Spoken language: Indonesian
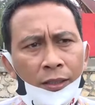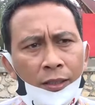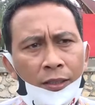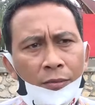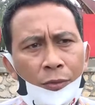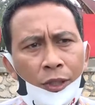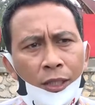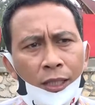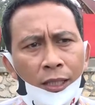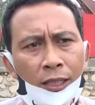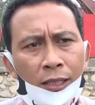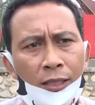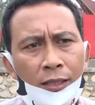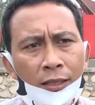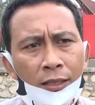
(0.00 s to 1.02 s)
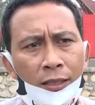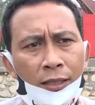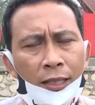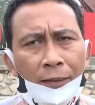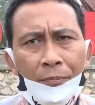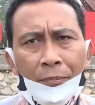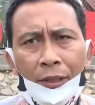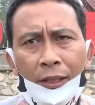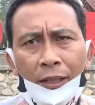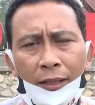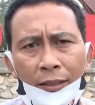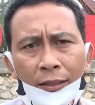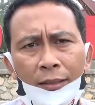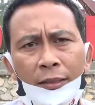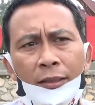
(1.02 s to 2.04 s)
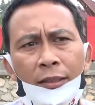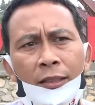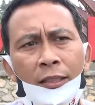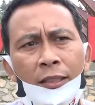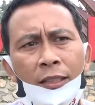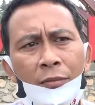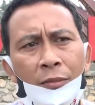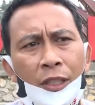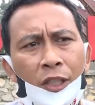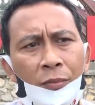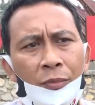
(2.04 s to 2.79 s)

kemudian Lempe, kemudian